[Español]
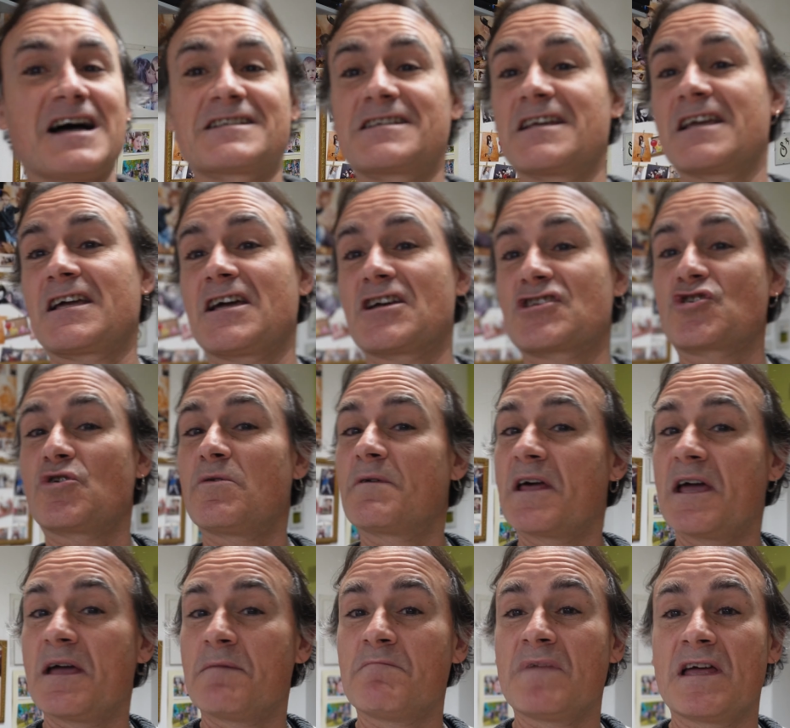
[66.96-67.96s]
Así que
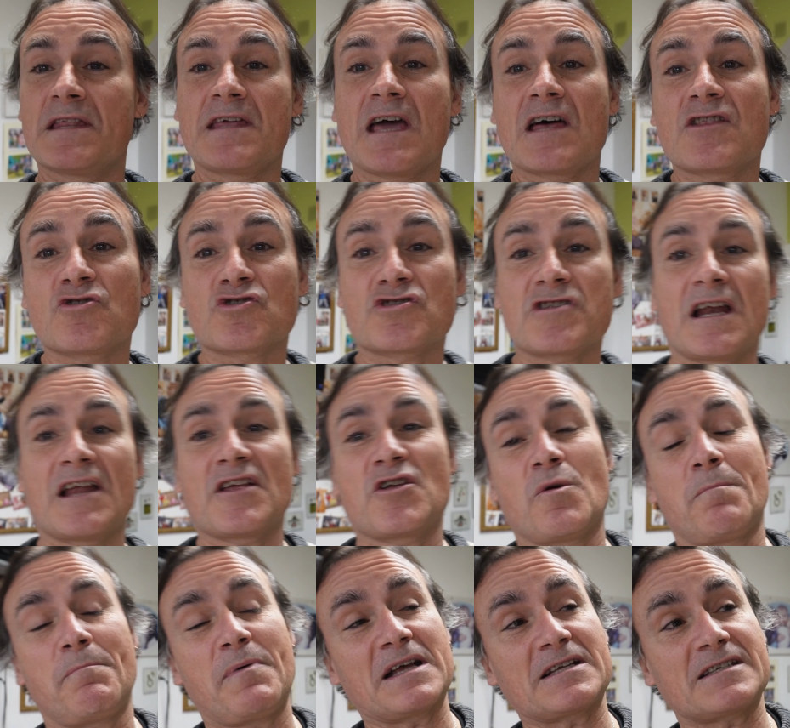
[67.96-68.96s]
sobre mediados del
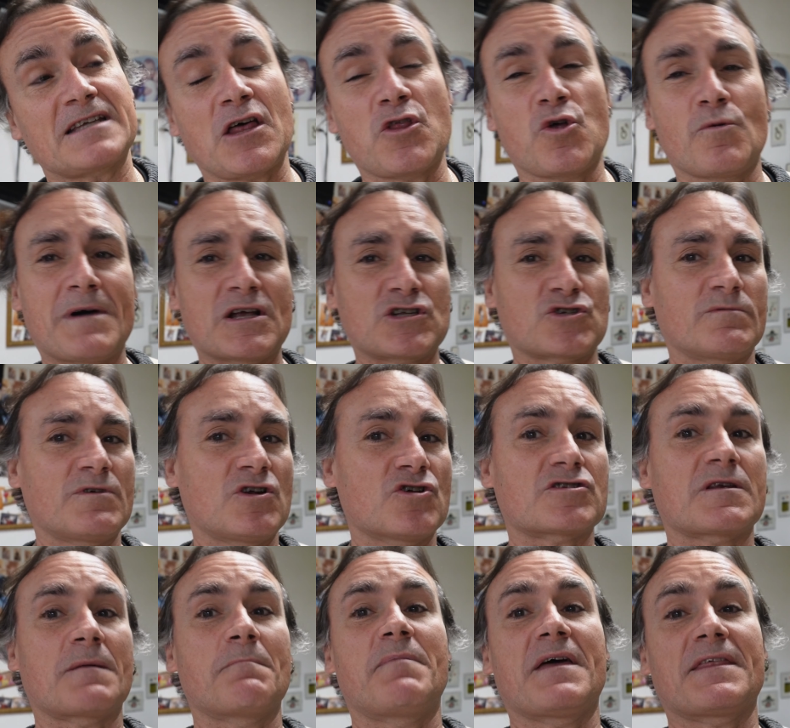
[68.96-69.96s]
año pasado más o
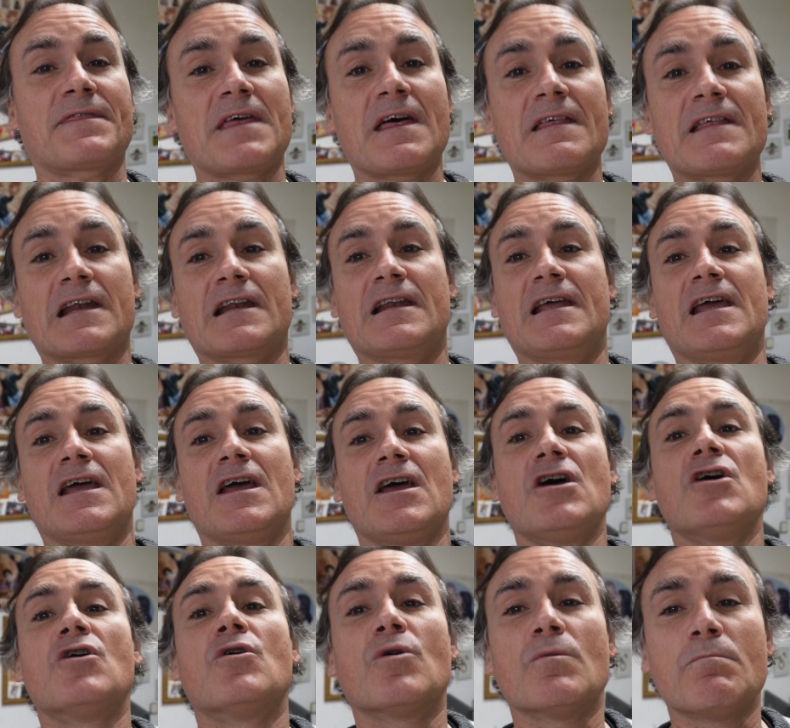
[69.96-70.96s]
menos empecé a darle
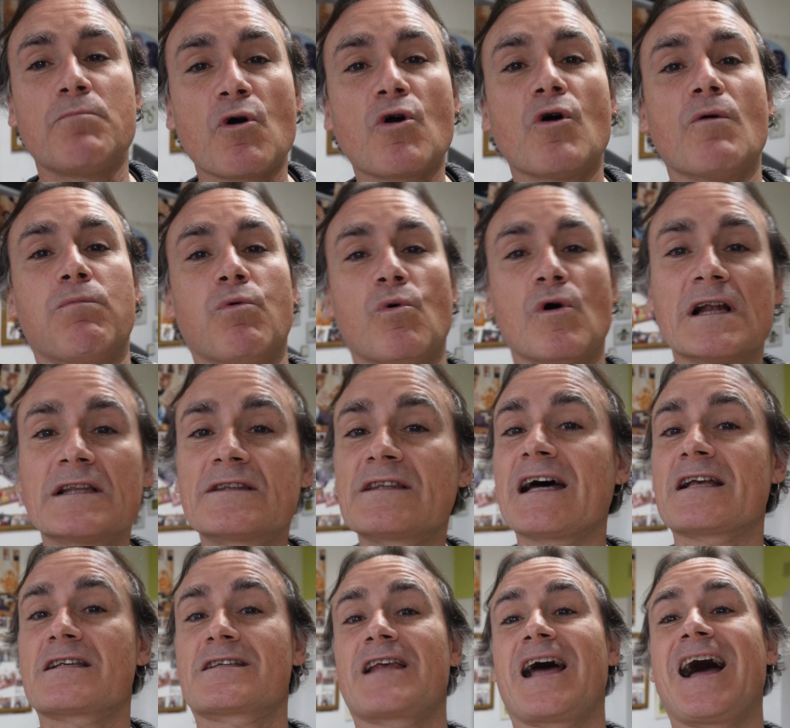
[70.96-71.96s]
un poco
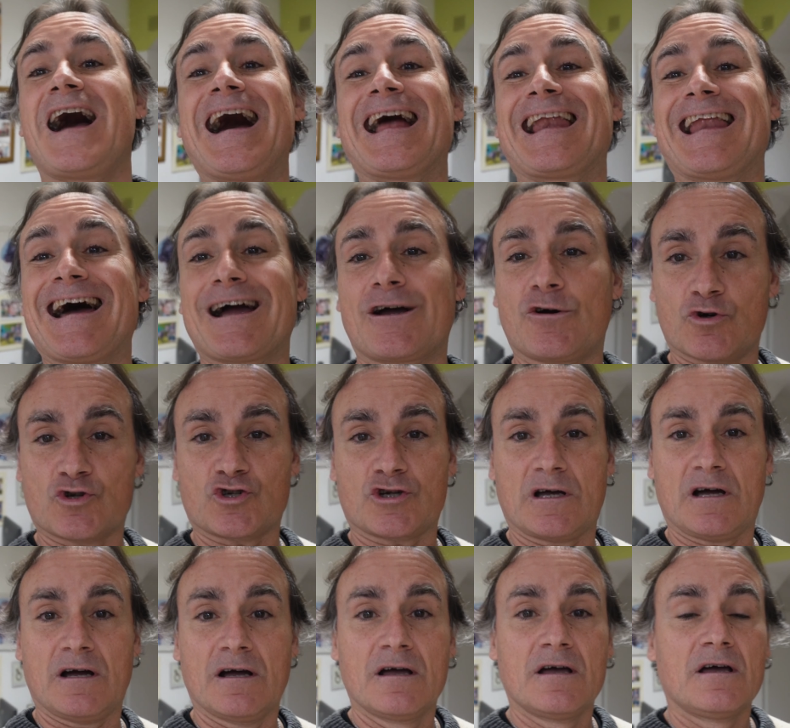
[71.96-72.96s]
vueltas a la cosa.
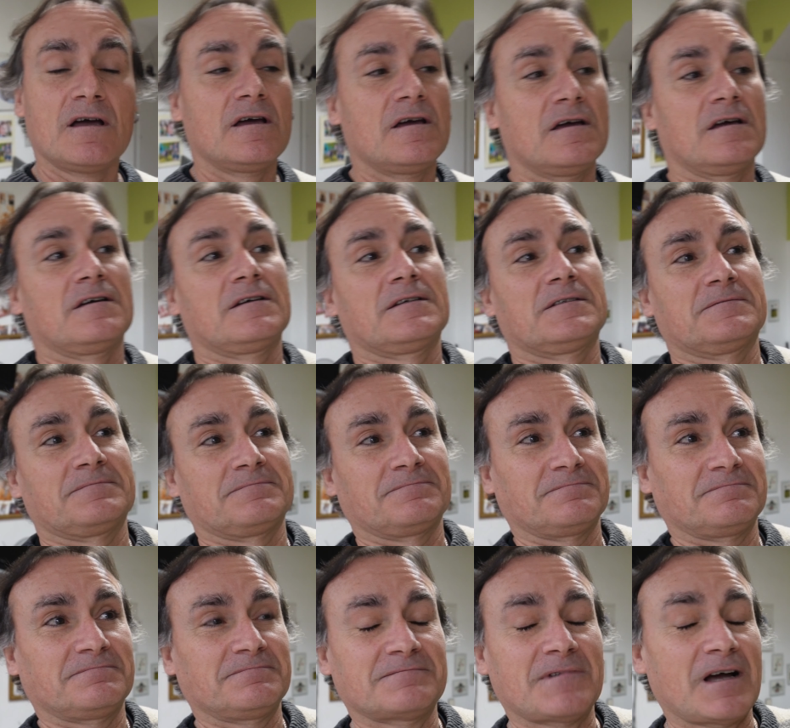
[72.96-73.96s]

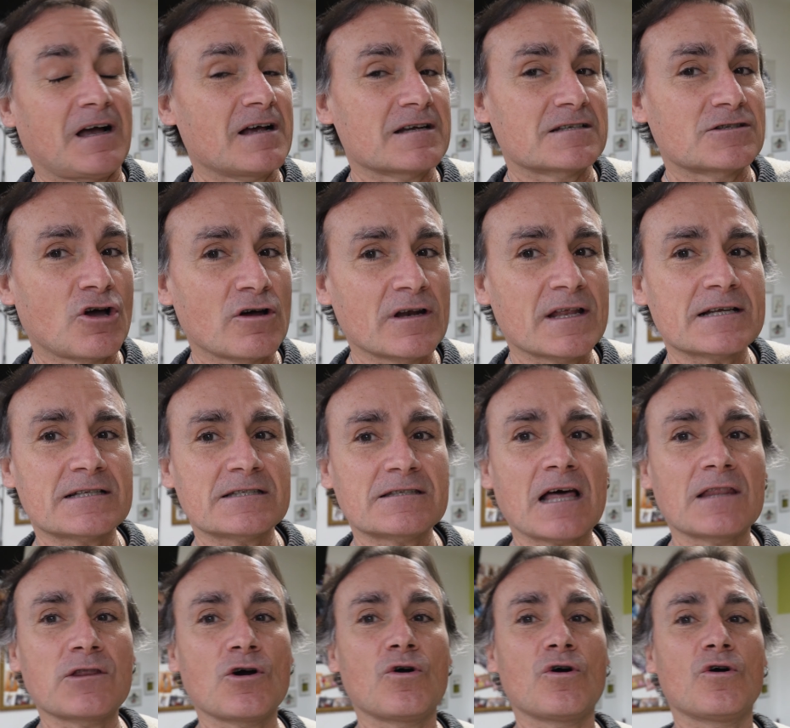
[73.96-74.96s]
Hasta ahora he
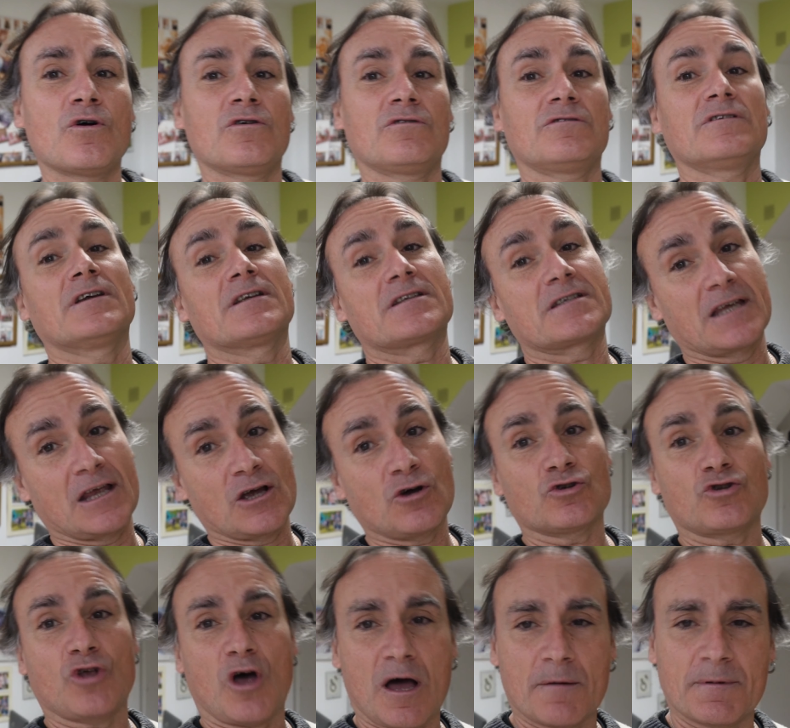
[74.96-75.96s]
estado y
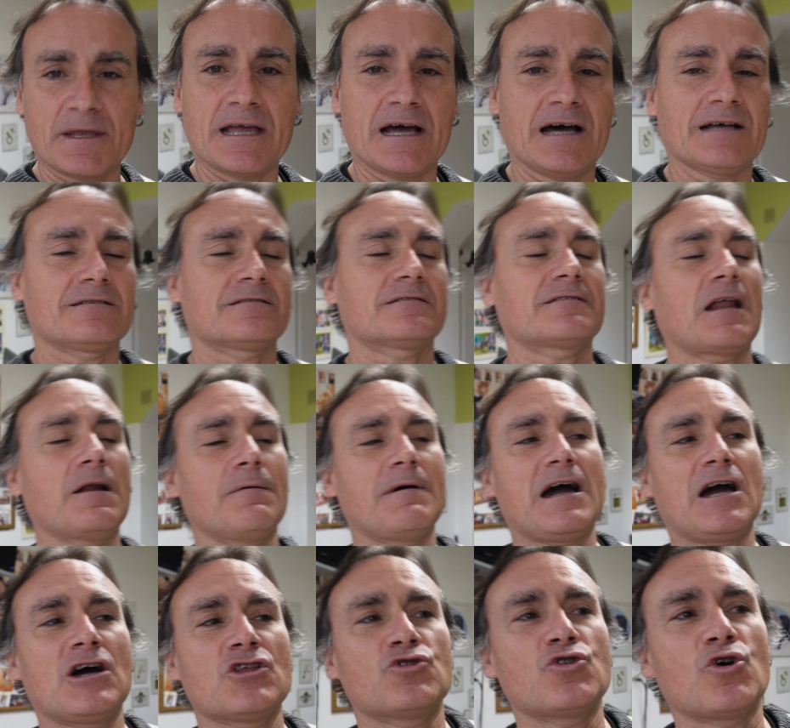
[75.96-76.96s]
sigo todavía
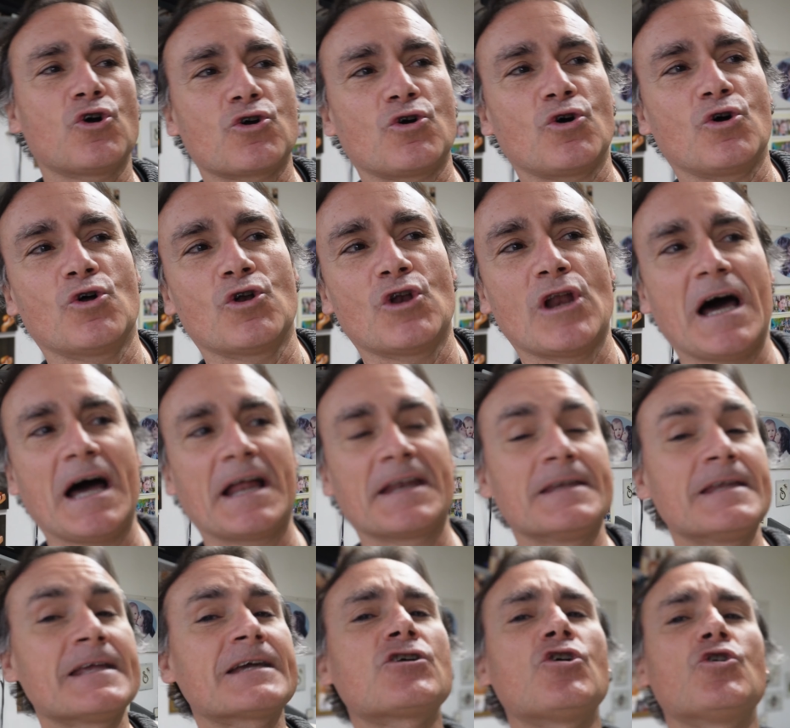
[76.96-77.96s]
trabajando con la
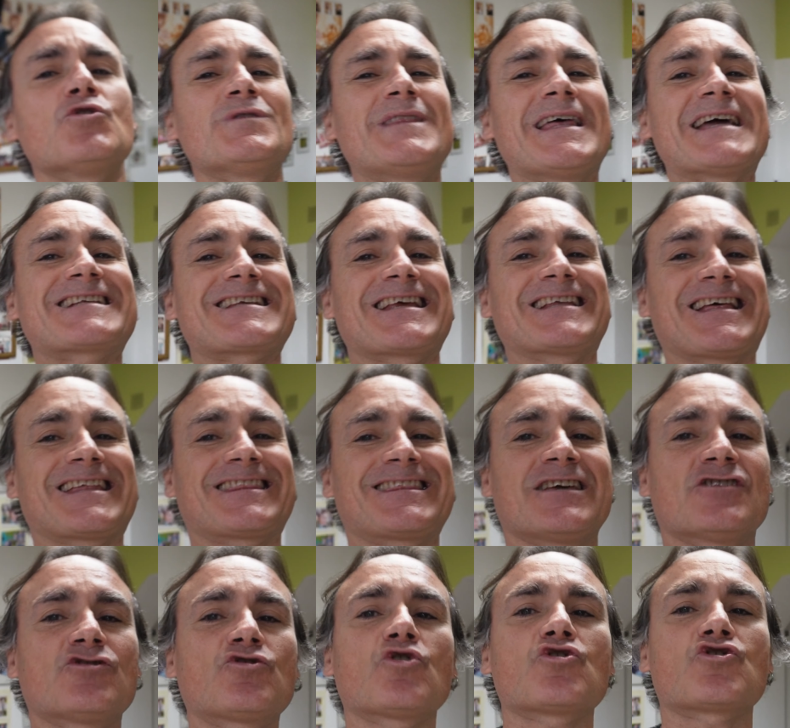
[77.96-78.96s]
Nikon
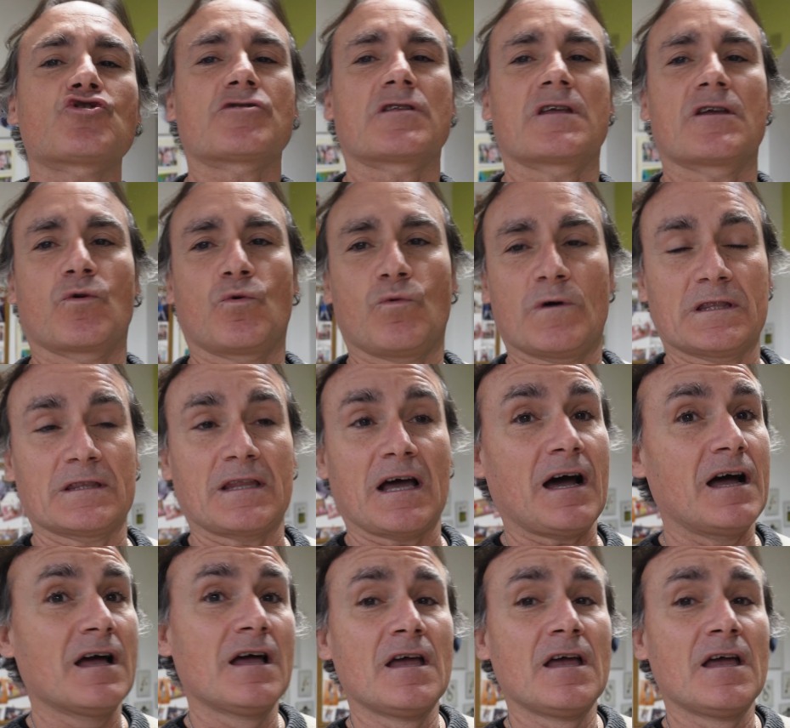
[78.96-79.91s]
D750.